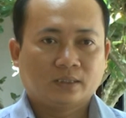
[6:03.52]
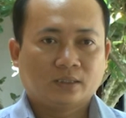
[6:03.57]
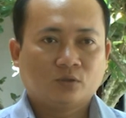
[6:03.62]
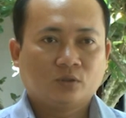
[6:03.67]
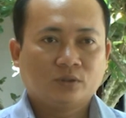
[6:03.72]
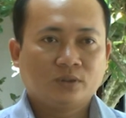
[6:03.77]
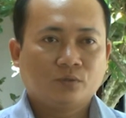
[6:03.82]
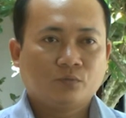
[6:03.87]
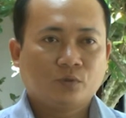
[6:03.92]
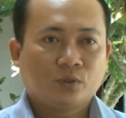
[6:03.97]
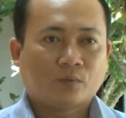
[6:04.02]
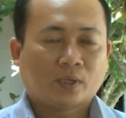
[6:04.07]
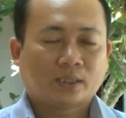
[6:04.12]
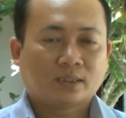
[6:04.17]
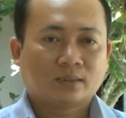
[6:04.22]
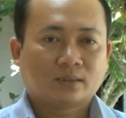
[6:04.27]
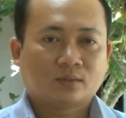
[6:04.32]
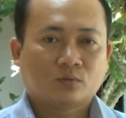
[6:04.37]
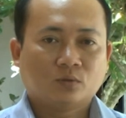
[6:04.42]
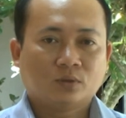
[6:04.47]
đối với quy
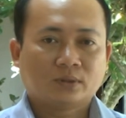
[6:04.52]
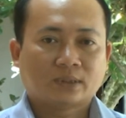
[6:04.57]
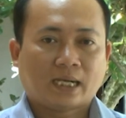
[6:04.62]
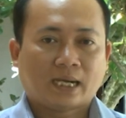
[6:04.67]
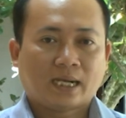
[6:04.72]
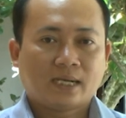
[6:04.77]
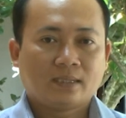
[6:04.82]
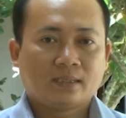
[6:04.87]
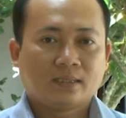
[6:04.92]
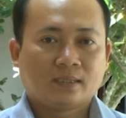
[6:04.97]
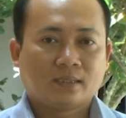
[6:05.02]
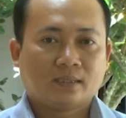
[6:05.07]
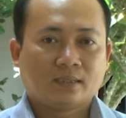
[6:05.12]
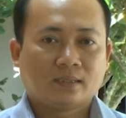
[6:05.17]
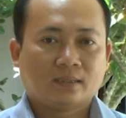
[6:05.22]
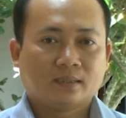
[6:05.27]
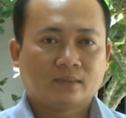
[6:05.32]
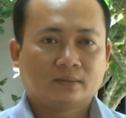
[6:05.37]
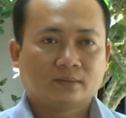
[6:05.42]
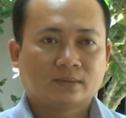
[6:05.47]
hoạch của xã
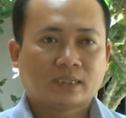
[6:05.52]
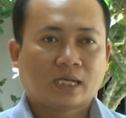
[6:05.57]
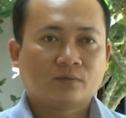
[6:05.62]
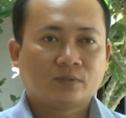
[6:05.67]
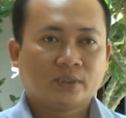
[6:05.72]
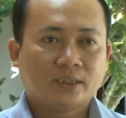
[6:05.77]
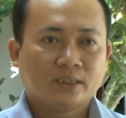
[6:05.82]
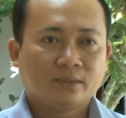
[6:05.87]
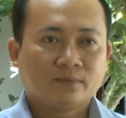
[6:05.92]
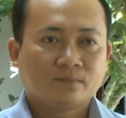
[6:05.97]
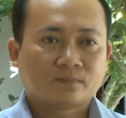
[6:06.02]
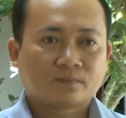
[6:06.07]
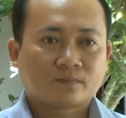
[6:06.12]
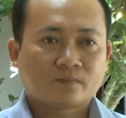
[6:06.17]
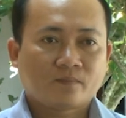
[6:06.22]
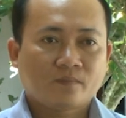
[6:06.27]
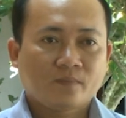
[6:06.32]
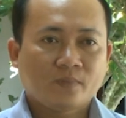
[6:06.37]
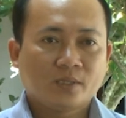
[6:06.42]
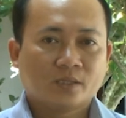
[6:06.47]
là 6 tiếng
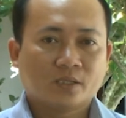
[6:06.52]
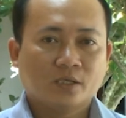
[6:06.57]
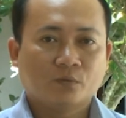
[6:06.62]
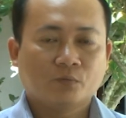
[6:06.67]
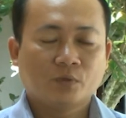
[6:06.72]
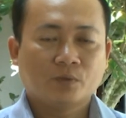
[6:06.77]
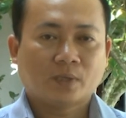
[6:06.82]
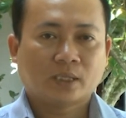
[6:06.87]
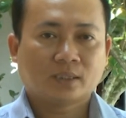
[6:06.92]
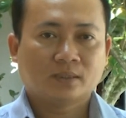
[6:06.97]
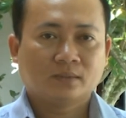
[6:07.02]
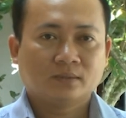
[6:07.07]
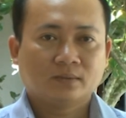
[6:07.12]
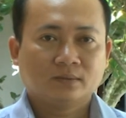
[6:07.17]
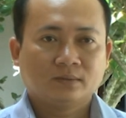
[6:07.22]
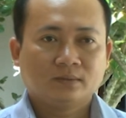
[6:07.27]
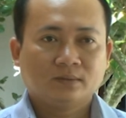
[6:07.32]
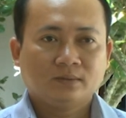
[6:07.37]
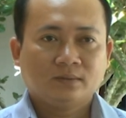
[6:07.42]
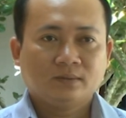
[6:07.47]
đường quy hoạch
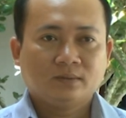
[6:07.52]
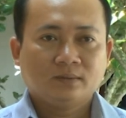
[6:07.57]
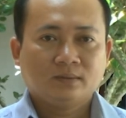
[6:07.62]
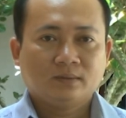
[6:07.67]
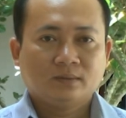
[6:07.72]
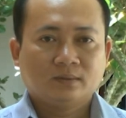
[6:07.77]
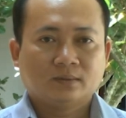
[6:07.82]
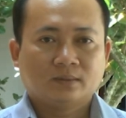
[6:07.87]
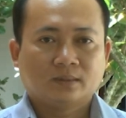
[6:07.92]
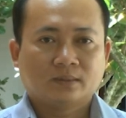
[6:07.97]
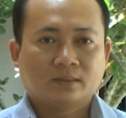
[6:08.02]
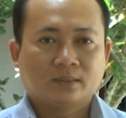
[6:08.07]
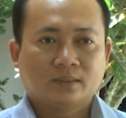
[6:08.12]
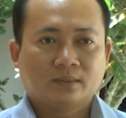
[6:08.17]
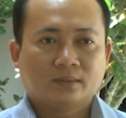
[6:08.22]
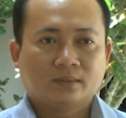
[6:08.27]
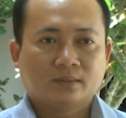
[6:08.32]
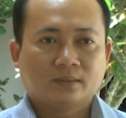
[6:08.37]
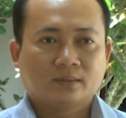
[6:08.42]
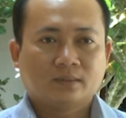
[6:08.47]
Ờ,
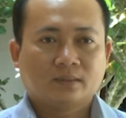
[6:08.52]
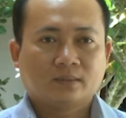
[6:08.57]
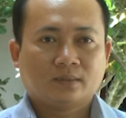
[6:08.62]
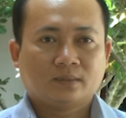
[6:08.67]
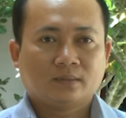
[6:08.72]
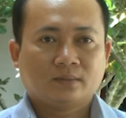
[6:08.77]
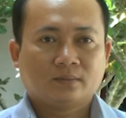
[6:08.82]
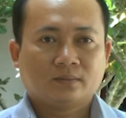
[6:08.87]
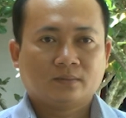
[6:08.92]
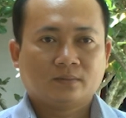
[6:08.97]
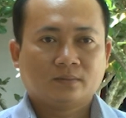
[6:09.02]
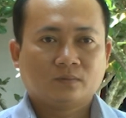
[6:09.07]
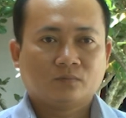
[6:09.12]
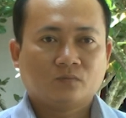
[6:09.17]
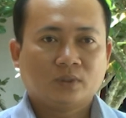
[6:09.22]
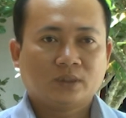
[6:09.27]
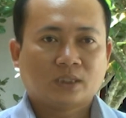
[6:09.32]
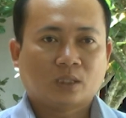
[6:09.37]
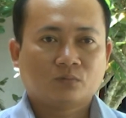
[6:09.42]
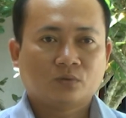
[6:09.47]
trên ờ,
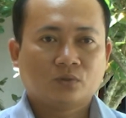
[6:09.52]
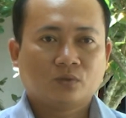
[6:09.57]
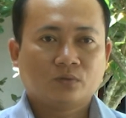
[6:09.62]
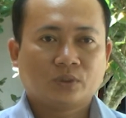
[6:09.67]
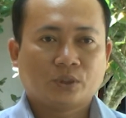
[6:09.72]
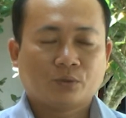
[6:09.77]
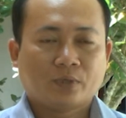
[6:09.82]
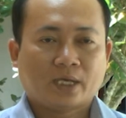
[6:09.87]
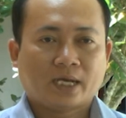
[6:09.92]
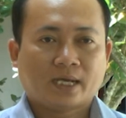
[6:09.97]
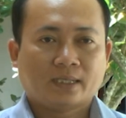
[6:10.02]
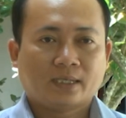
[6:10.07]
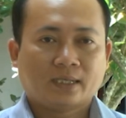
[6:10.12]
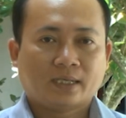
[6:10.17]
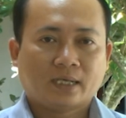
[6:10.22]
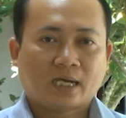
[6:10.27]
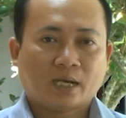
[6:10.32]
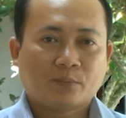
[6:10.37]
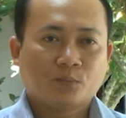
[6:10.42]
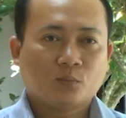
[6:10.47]
với tổng số chiều dài
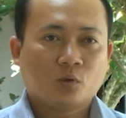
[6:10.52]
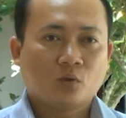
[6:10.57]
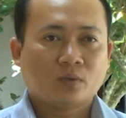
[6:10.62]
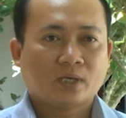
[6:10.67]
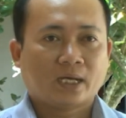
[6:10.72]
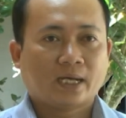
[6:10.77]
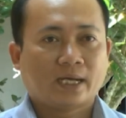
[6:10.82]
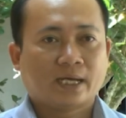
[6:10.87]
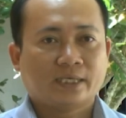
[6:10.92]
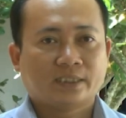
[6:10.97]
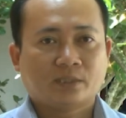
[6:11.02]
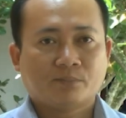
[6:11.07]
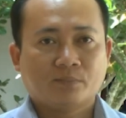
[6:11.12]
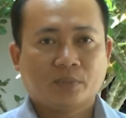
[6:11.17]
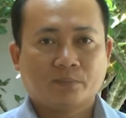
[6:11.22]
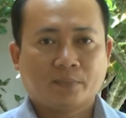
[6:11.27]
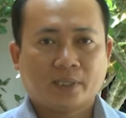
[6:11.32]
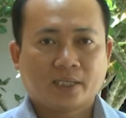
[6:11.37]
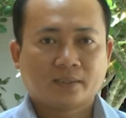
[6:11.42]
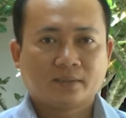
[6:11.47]
là
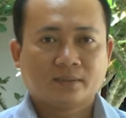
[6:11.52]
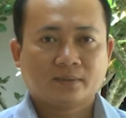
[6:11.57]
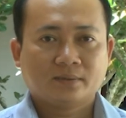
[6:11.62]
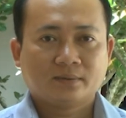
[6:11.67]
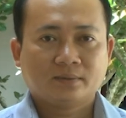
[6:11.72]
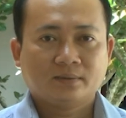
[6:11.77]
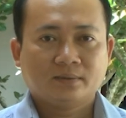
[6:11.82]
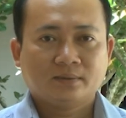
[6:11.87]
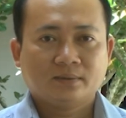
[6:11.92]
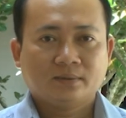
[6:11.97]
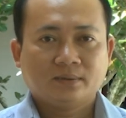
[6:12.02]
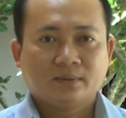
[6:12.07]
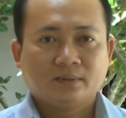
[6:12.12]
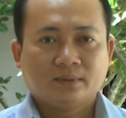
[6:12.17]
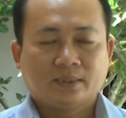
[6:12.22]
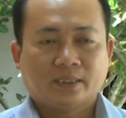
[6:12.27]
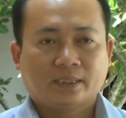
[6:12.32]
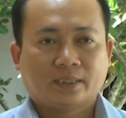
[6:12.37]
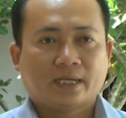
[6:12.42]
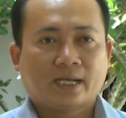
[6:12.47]
21.210 m.
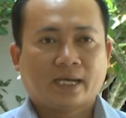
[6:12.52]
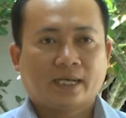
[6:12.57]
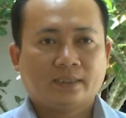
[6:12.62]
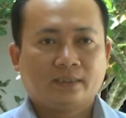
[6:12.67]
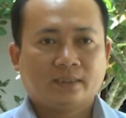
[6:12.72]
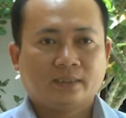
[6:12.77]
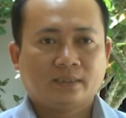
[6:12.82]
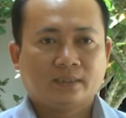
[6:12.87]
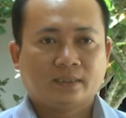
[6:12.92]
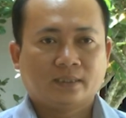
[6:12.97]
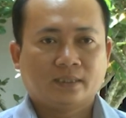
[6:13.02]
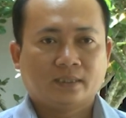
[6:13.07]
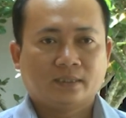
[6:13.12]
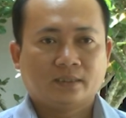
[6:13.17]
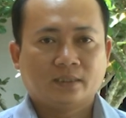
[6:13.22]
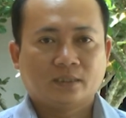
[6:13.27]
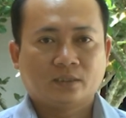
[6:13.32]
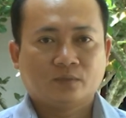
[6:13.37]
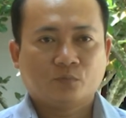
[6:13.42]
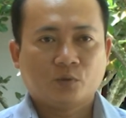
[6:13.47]
Hiện nay thì
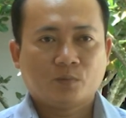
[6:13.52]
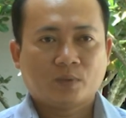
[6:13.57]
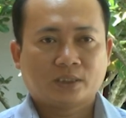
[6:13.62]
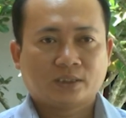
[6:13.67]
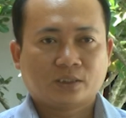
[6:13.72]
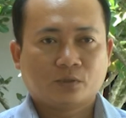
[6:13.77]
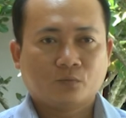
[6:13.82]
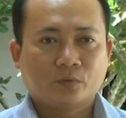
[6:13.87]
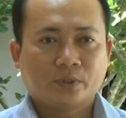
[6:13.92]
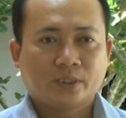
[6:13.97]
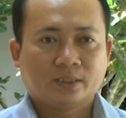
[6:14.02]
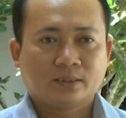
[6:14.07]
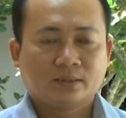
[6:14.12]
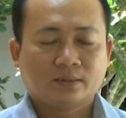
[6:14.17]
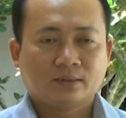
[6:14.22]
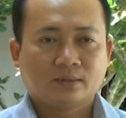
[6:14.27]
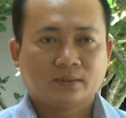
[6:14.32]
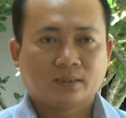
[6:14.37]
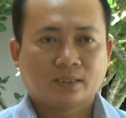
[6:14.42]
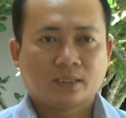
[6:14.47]
ờ, được Ủy ban nhân huyện
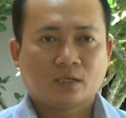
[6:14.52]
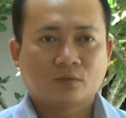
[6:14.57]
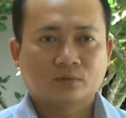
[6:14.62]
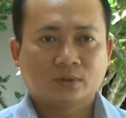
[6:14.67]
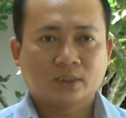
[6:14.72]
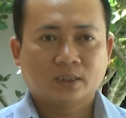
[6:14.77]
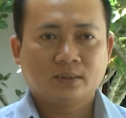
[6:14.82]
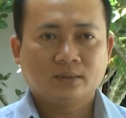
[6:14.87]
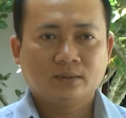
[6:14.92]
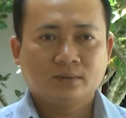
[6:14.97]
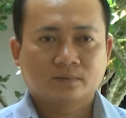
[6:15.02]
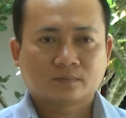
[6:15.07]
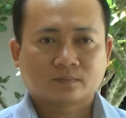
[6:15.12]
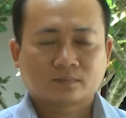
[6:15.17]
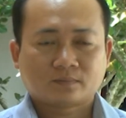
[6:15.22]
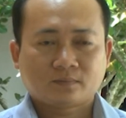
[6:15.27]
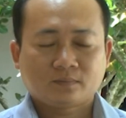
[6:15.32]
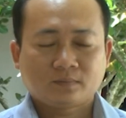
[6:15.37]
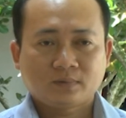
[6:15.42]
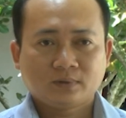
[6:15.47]
là đầu tư
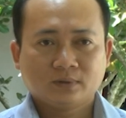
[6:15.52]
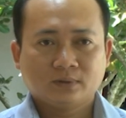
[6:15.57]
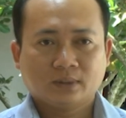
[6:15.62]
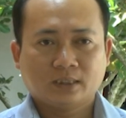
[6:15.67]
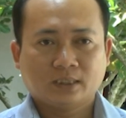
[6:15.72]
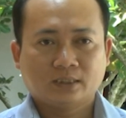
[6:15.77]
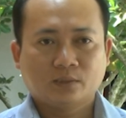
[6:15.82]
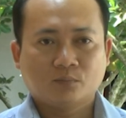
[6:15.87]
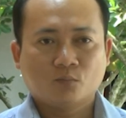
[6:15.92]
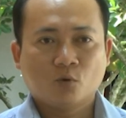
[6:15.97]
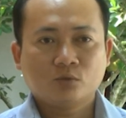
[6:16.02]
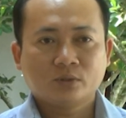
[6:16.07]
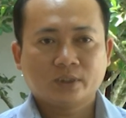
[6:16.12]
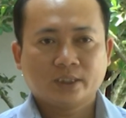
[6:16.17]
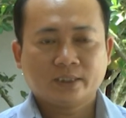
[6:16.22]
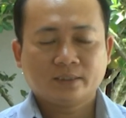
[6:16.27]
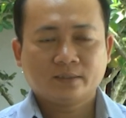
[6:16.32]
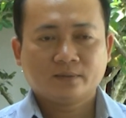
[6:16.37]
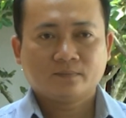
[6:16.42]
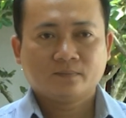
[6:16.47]
là được 4
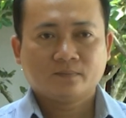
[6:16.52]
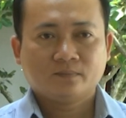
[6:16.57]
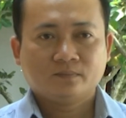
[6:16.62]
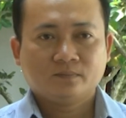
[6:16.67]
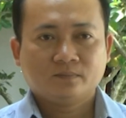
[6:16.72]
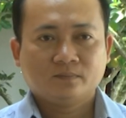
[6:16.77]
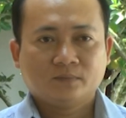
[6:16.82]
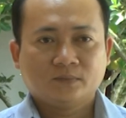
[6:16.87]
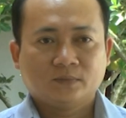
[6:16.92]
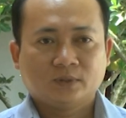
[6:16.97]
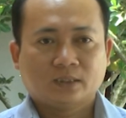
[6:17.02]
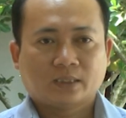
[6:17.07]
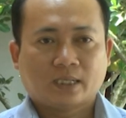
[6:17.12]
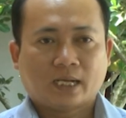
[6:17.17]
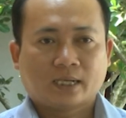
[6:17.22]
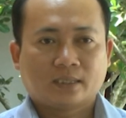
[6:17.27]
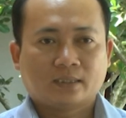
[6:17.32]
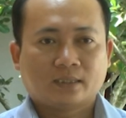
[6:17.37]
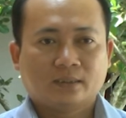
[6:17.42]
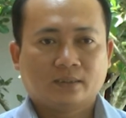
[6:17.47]
tiếng
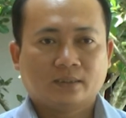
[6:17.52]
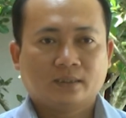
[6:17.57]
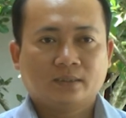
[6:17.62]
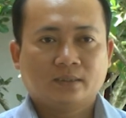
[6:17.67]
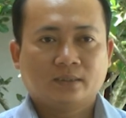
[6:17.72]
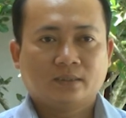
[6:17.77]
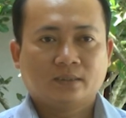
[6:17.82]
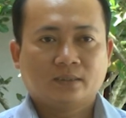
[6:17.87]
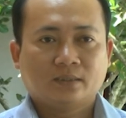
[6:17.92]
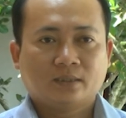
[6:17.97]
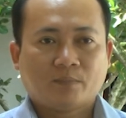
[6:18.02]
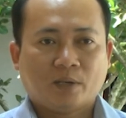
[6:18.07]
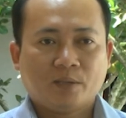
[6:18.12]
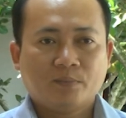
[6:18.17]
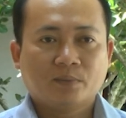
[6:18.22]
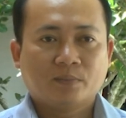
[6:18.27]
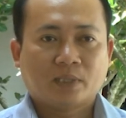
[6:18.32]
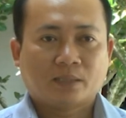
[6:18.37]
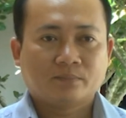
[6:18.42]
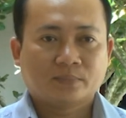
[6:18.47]
đạt là trên
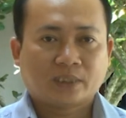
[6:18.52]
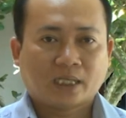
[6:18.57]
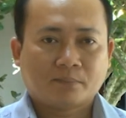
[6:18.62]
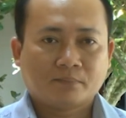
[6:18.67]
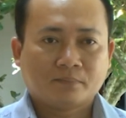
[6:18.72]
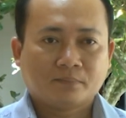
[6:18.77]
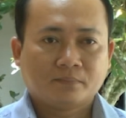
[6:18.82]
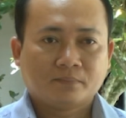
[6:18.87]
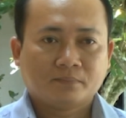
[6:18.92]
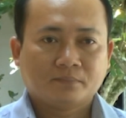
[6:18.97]
75%.